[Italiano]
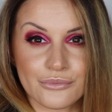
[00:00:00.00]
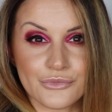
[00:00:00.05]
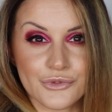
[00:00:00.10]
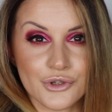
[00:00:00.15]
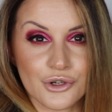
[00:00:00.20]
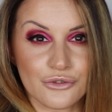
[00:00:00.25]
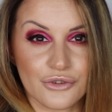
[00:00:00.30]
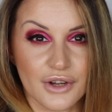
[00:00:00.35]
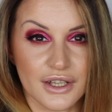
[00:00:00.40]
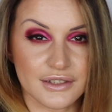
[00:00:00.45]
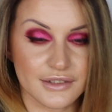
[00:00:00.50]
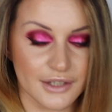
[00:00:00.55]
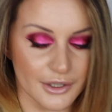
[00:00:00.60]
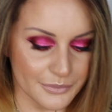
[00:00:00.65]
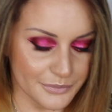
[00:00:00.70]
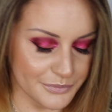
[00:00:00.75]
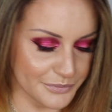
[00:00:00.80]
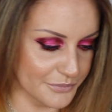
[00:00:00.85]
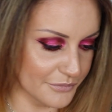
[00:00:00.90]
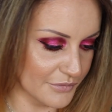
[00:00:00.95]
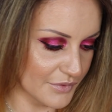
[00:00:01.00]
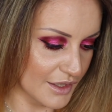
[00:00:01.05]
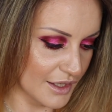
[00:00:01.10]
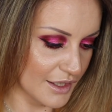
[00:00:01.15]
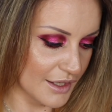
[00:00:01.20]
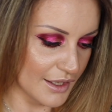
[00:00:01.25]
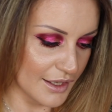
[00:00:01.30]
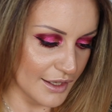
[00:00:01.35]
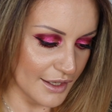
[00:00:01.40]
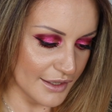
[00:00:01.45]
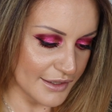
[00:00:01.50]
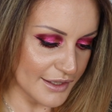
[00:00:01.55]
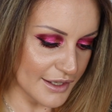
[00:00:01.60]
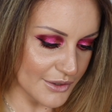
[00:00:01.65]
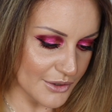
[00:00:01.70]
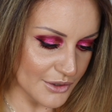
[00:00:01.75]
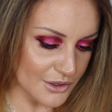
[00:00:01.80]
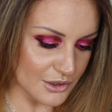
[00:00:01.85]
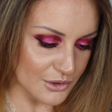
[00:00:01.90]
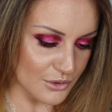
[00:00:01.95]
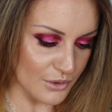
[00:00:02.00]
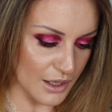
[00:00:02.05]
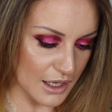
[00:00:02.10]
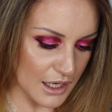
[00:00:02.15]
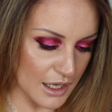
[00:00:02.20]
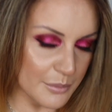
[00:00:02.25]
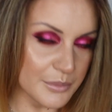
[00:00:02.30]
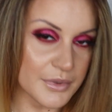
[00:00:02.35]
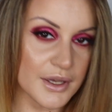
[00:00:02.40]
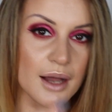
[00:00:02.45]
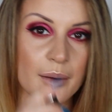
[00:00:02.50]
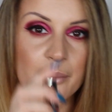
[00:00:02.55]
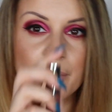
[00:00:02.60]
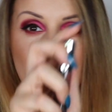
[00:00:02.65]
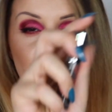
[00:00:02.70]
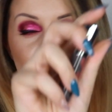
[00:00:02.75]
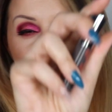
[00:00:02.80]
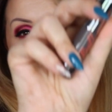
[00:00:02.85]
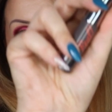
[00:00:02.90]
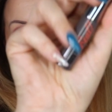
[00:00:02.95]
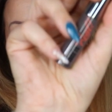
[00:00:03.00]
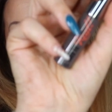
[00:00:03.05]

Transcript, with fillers: te l'ho fatta, ed eccolo qua, abbiamo